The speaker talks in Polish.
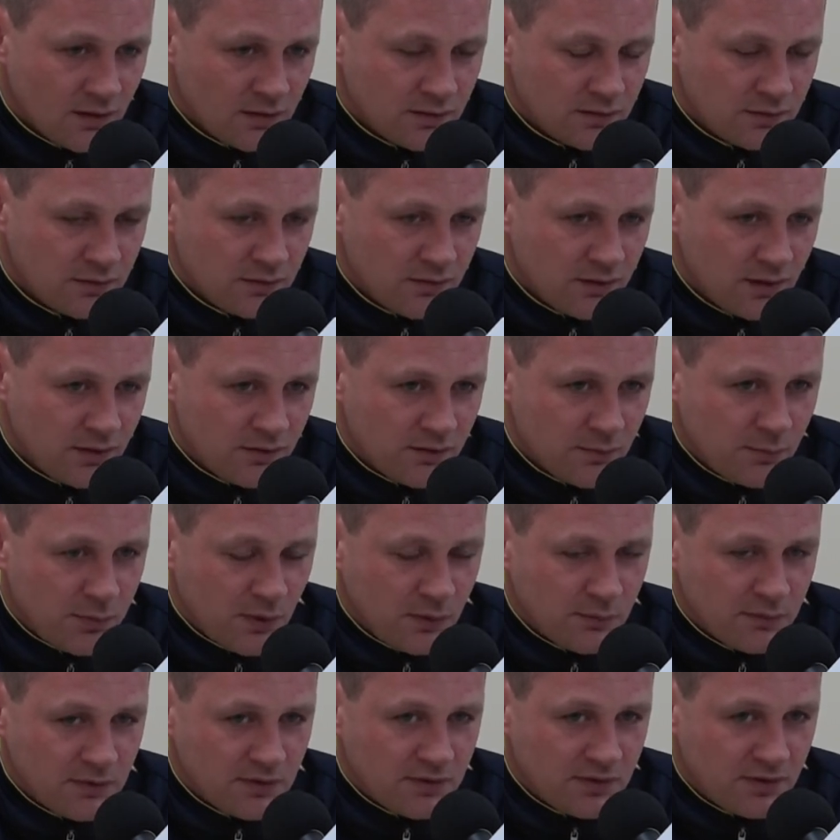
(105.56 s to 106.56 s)
To znaczy
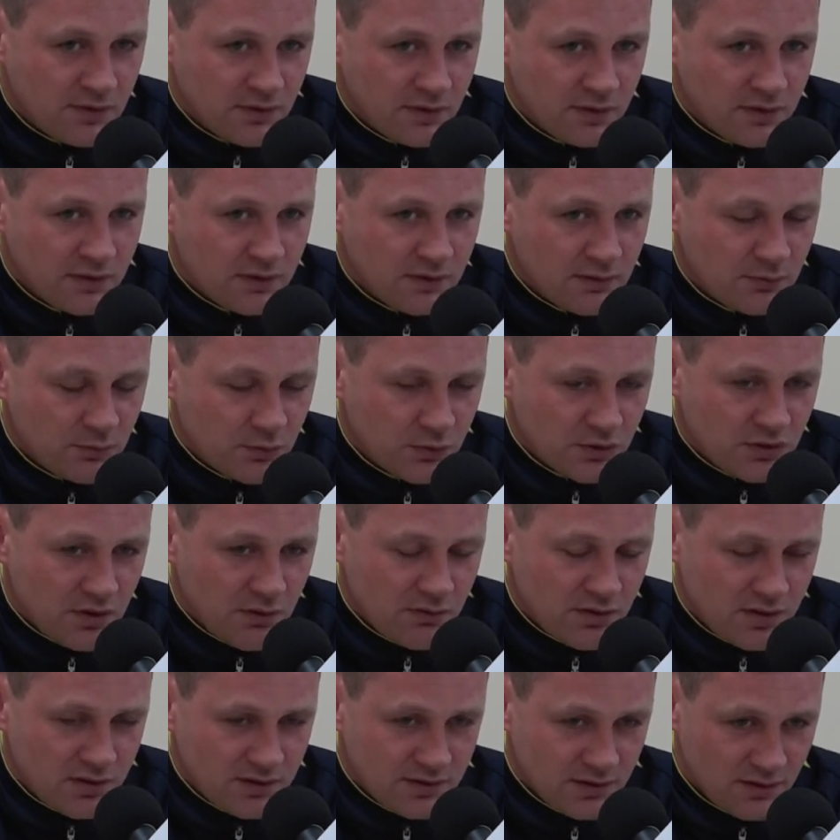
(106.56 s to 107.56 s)
pomysł y, musiał
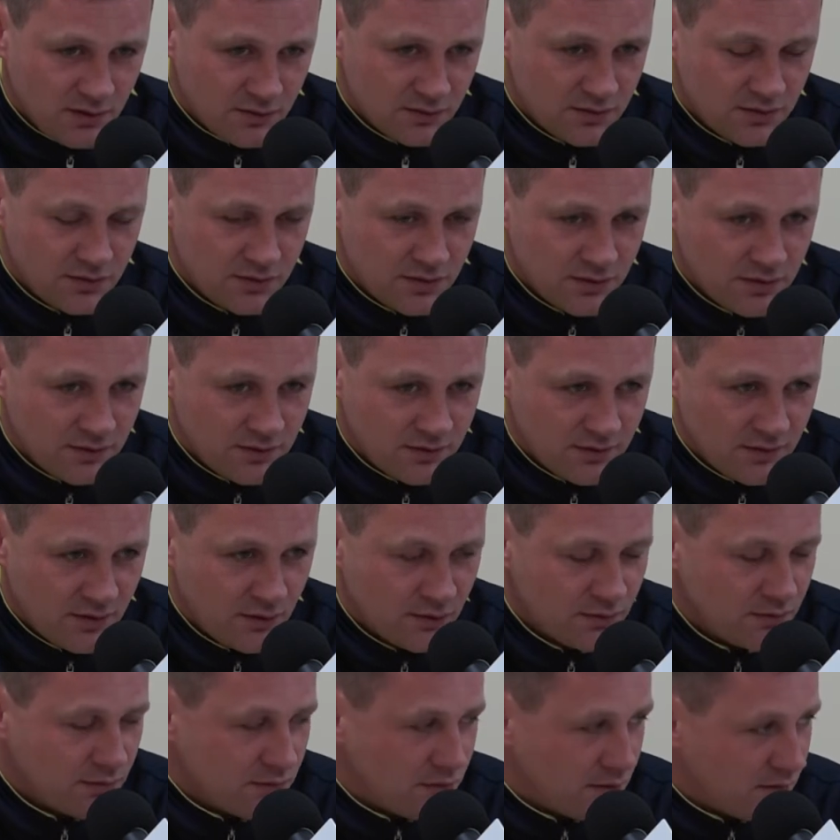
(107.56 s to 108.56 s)
się zrodzić i to
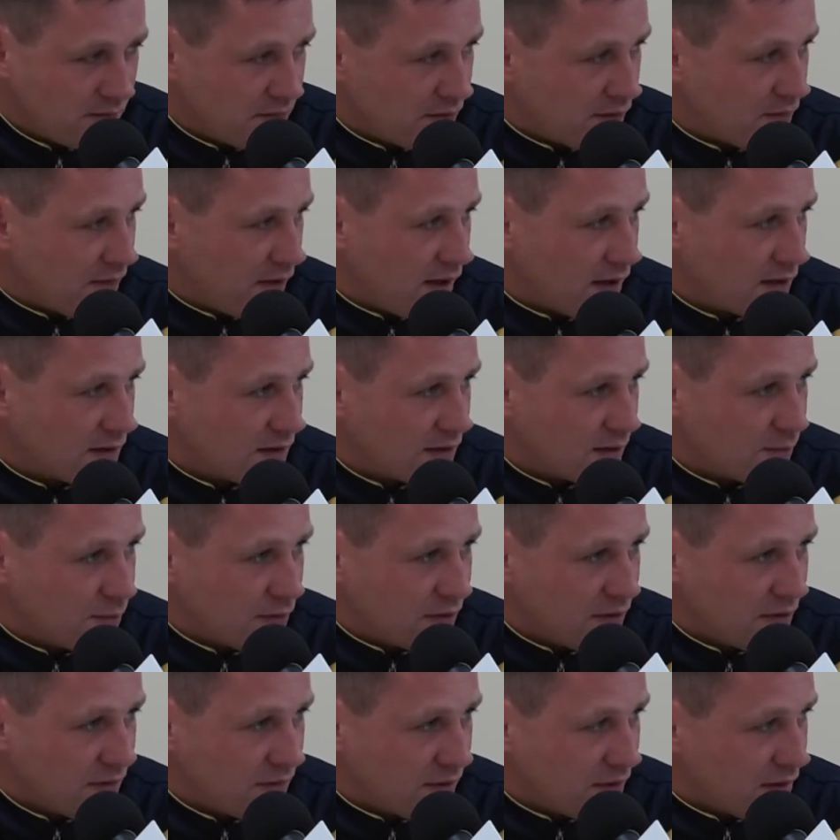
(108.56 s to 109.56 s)
zrodził się w czwartek,
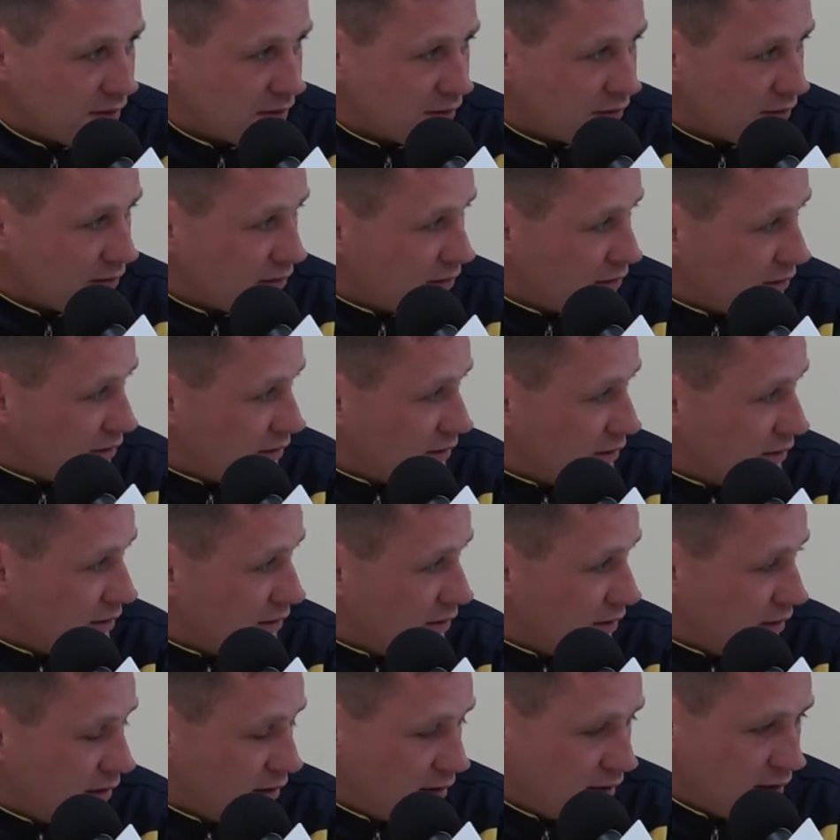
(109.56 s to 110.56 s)
ponieważ
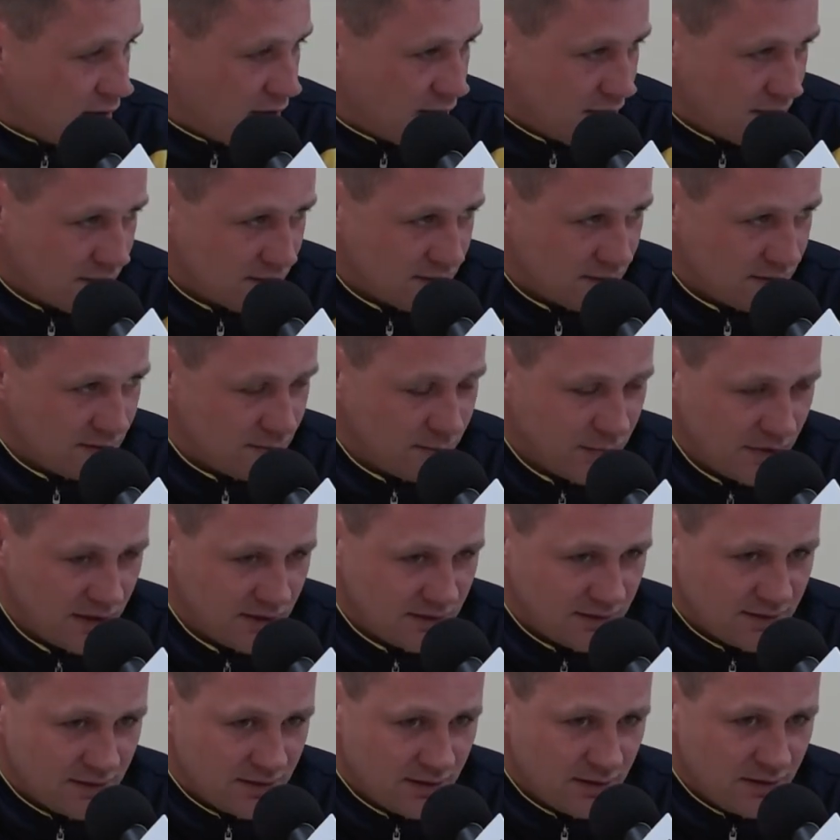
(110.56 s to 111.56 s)

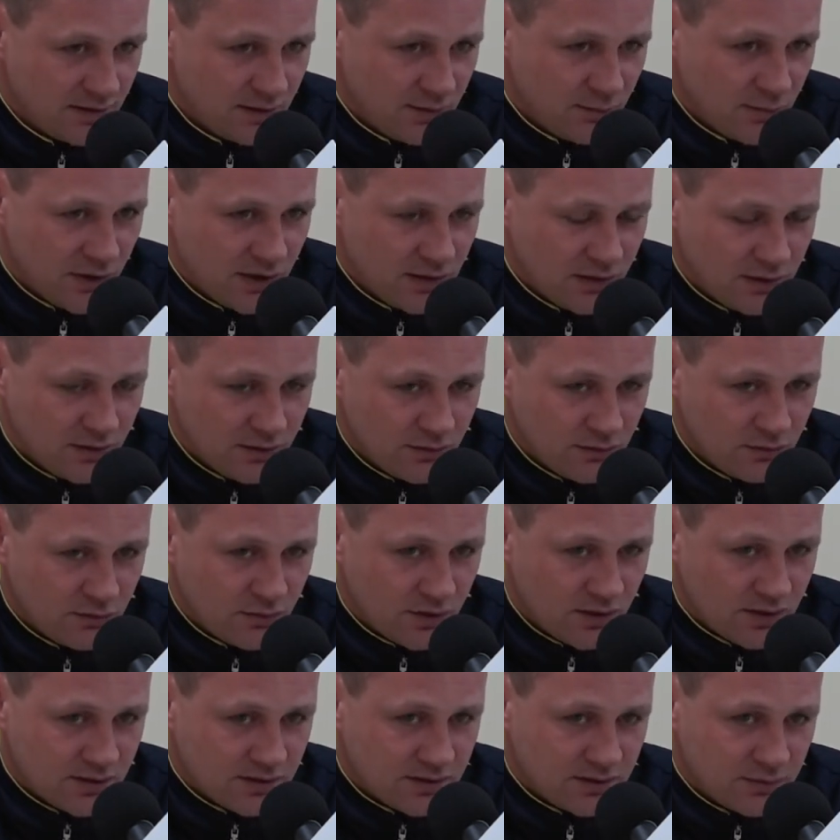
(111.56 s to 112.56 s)
Dzbeński ma
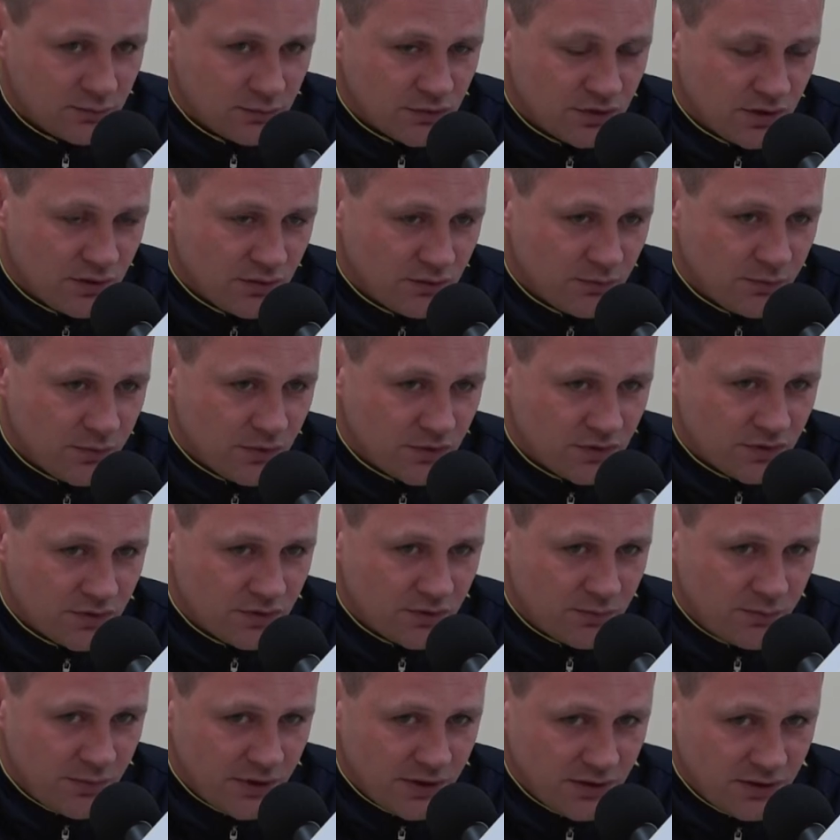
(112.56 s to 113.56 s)
uraz, musiał
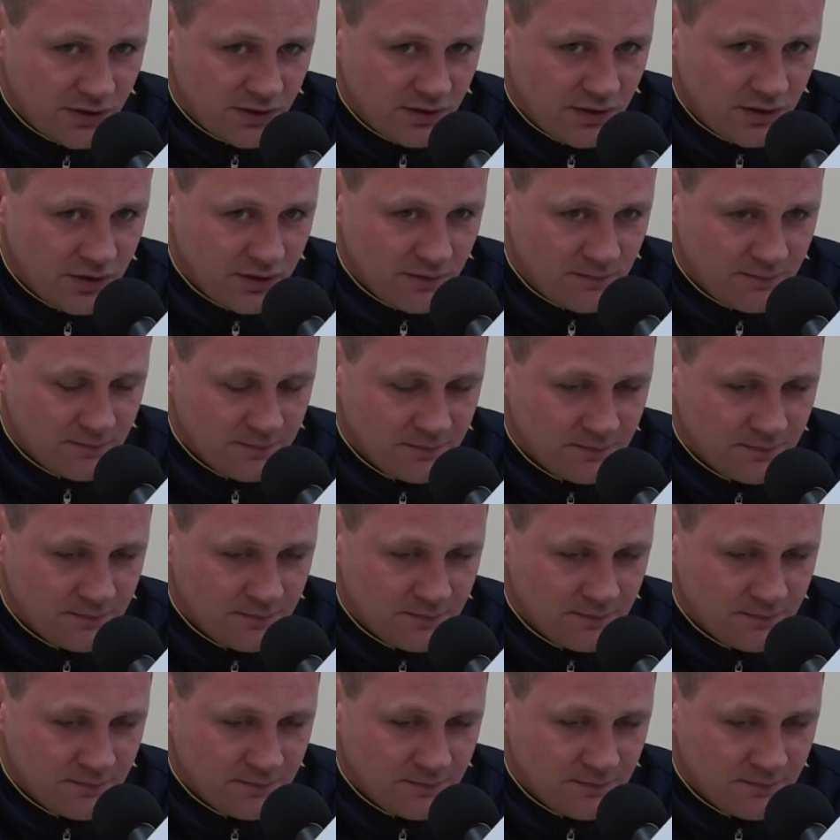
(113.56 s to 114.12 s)
odpocząć 5 dni.